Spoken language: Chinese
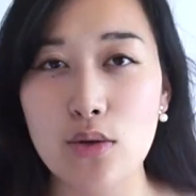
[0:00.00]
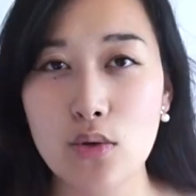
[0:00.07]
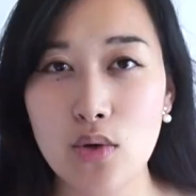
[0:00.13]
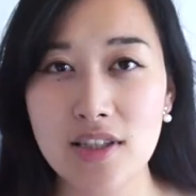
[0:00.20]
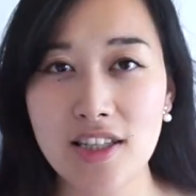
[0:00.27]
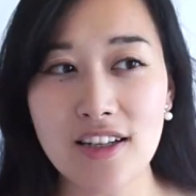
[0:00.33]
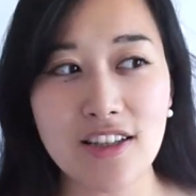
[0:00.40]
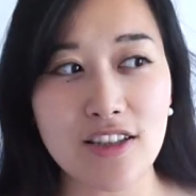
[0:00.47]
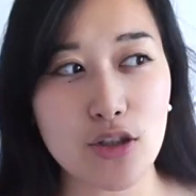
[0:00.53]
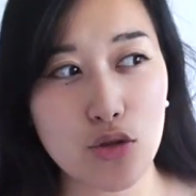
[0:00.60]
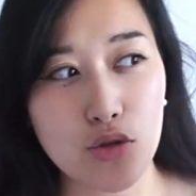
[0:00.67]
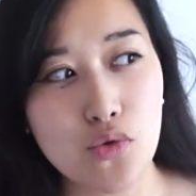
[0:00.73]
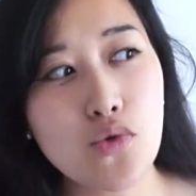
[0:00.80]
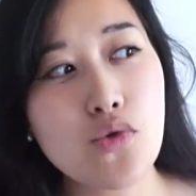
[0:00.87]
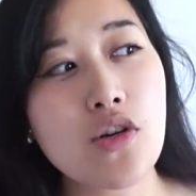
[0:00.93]
多，当你的
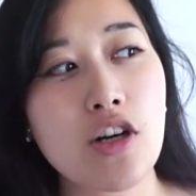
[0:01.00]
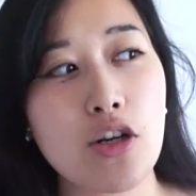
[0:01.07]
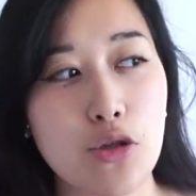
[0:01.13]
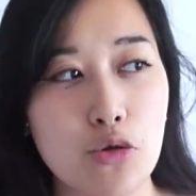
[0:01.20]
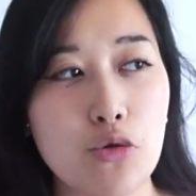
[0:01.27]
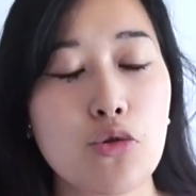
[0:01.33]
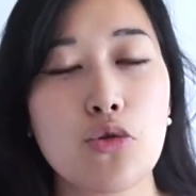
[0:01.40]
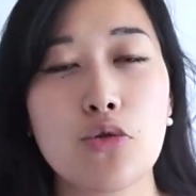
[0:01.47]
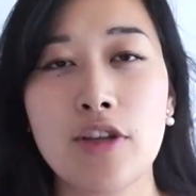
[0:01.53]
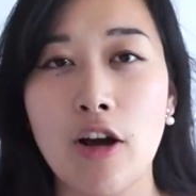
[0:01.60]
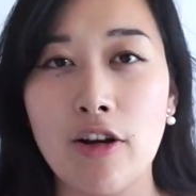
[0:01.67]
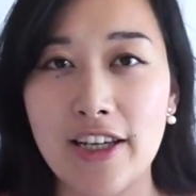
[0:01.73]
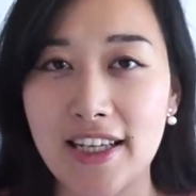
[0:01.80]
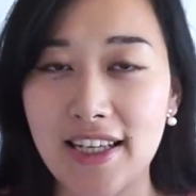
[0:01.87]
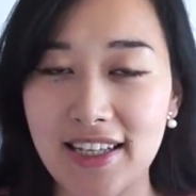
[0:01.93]
输入和输出
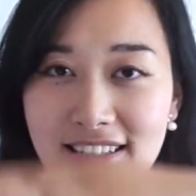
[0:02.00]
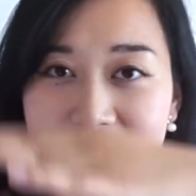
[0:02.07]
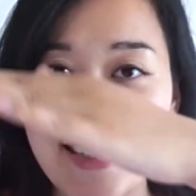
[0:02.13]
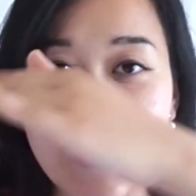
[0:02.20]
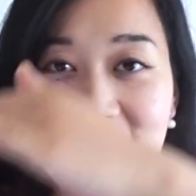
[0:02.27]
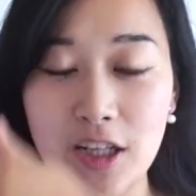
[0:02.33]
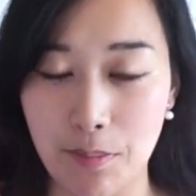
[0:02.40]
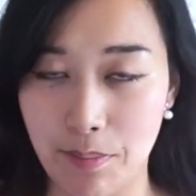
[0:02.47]
到一定